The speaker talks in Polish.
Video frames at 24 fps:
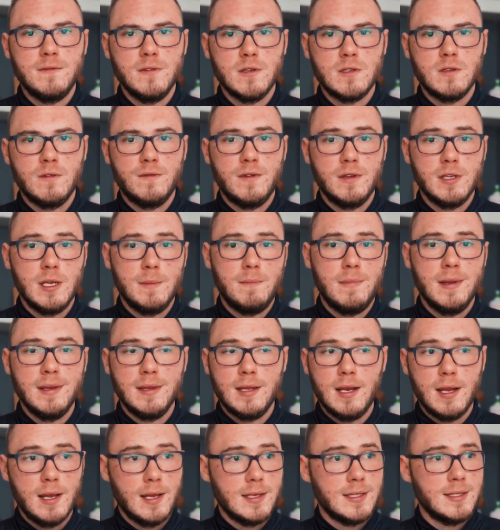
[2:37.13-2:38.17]
wiosowanie
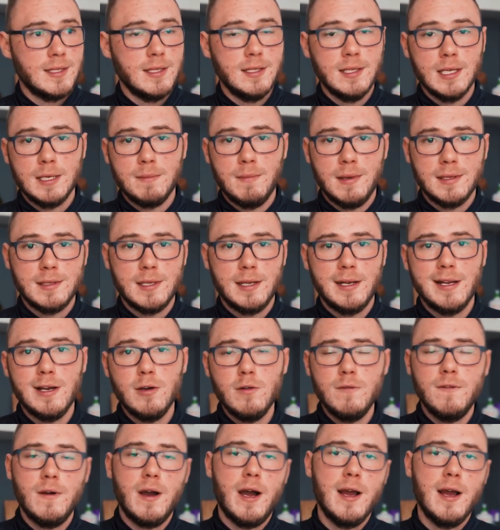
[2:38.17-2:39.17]
pędleja z innych materiałów,